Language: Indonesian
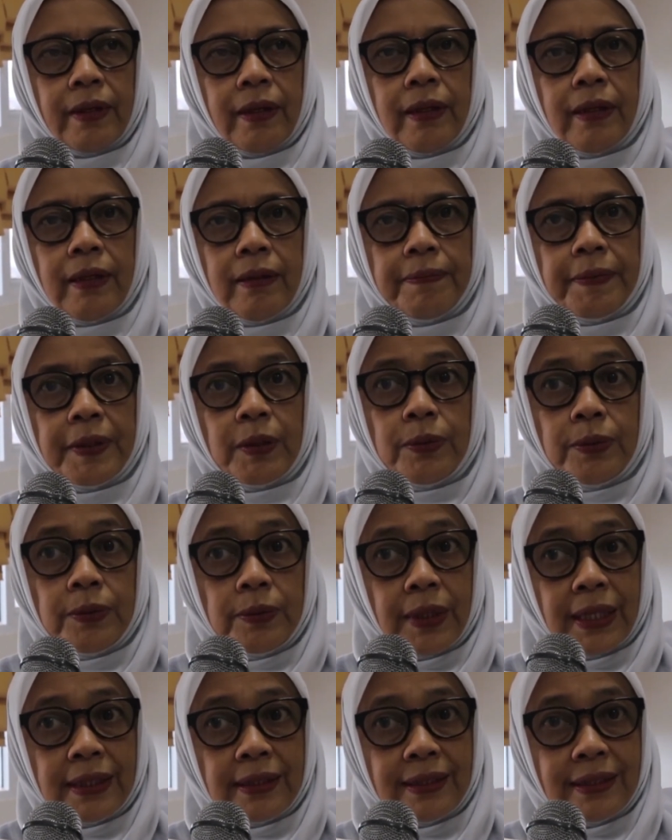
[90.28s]
uh,
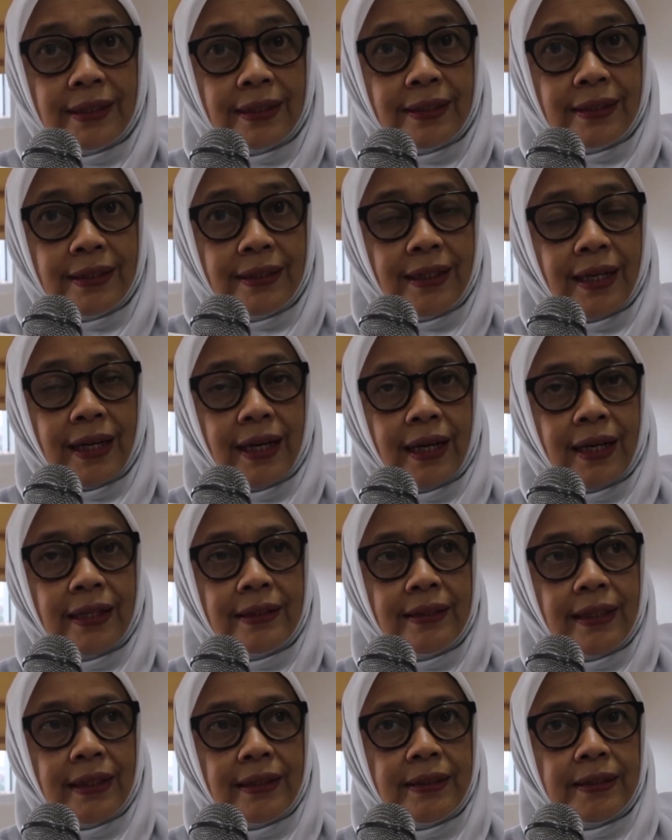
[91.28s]
perguruan tinggi yang
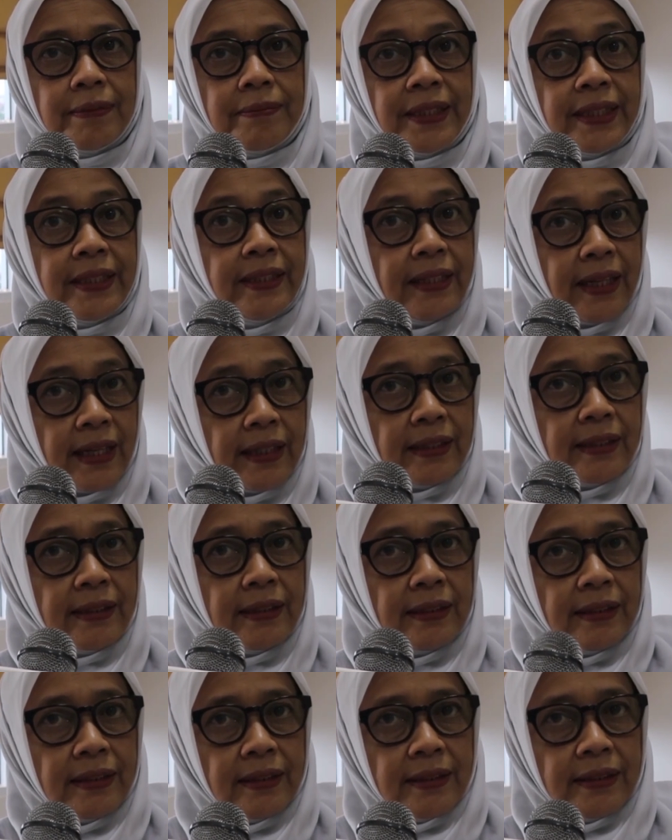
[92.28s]
ada di Medan.
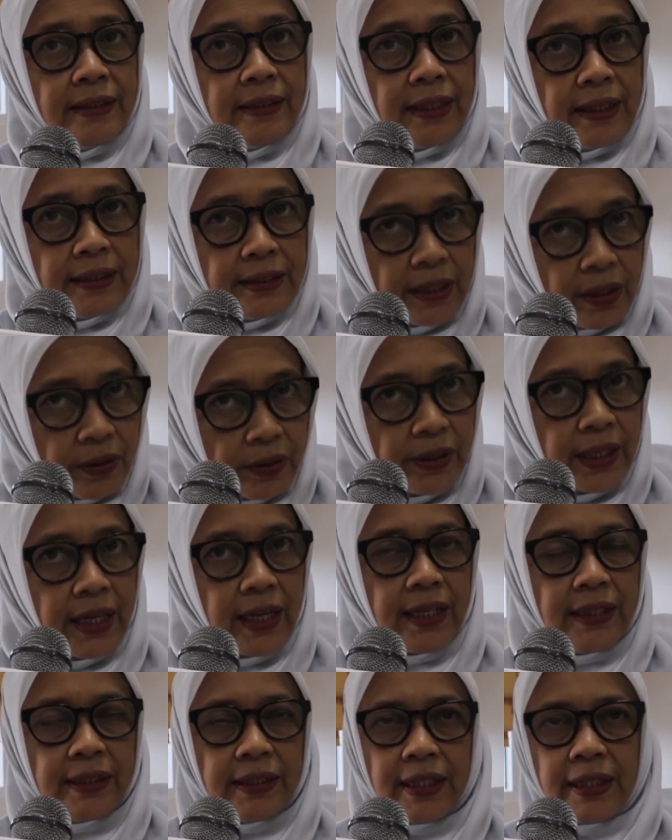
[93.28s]
Tidak jauh
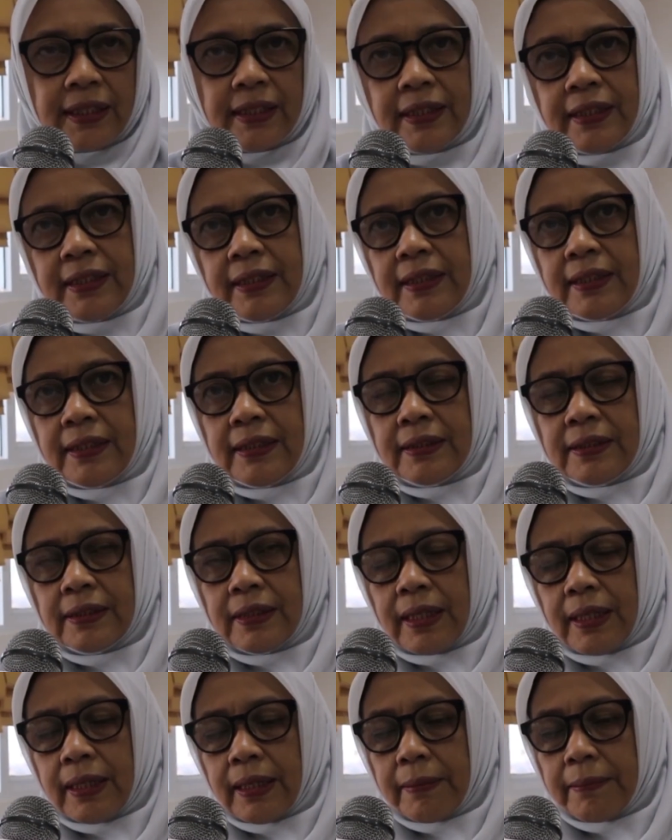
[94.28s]
lah dari
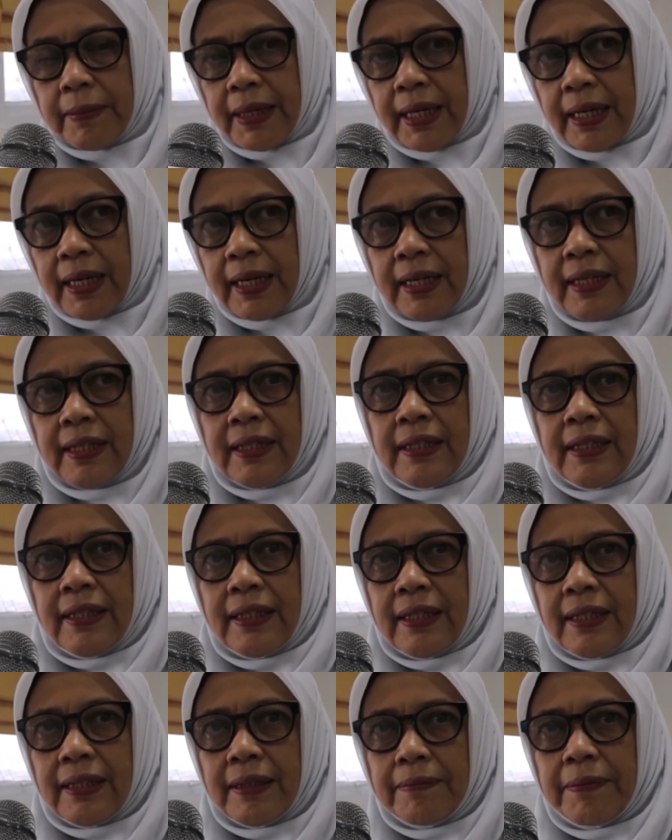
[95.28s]
uh, mana
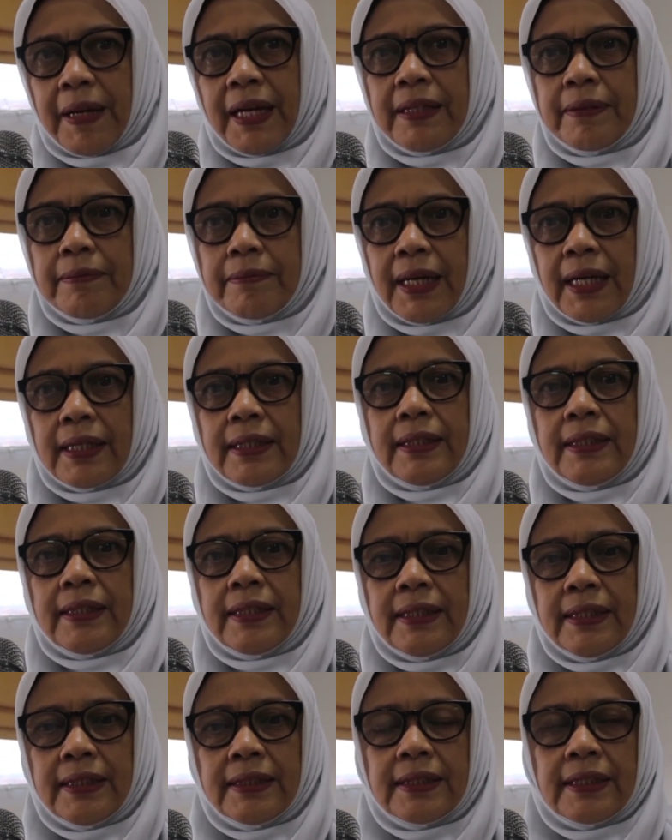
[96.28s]
uh, Palembang
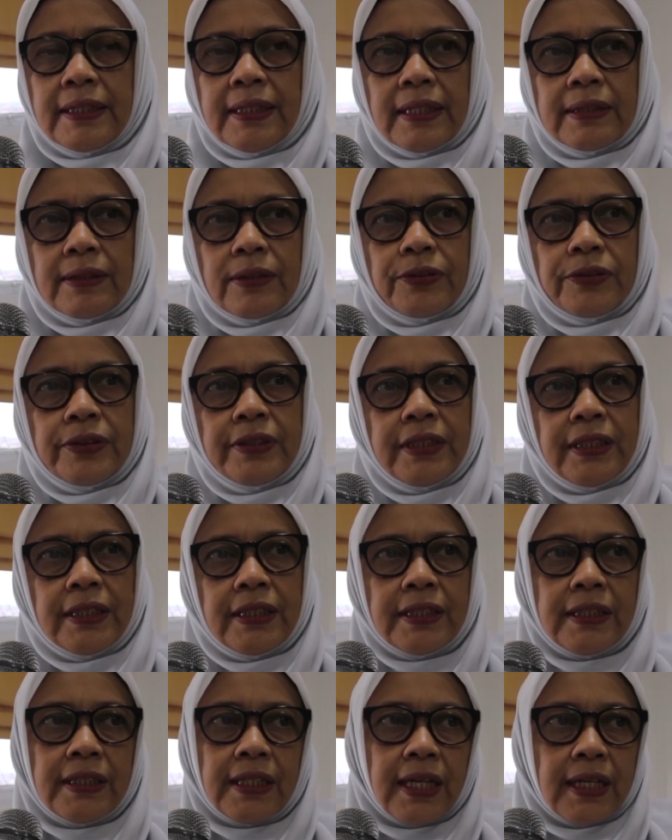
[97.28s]
ini sedang terus
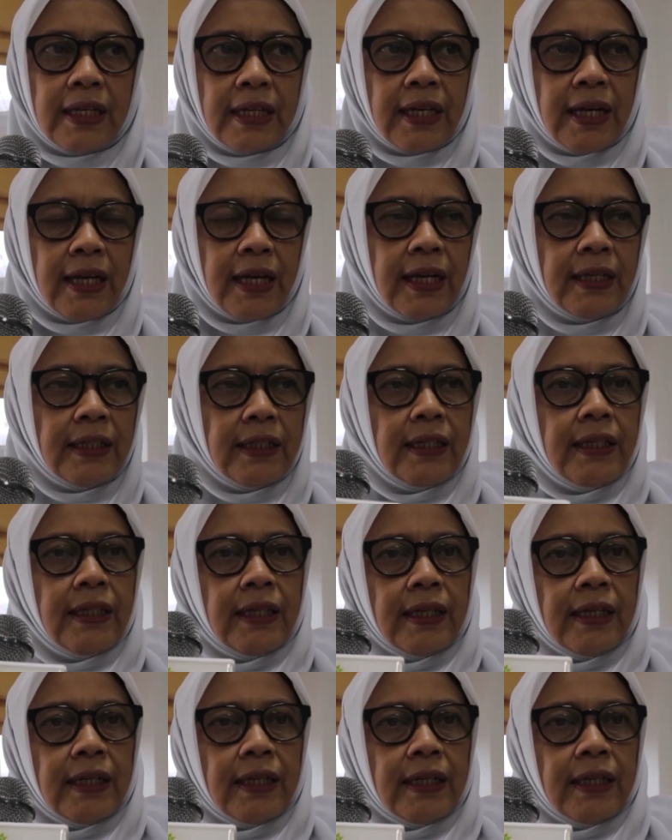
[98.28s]
diikhtiarkan.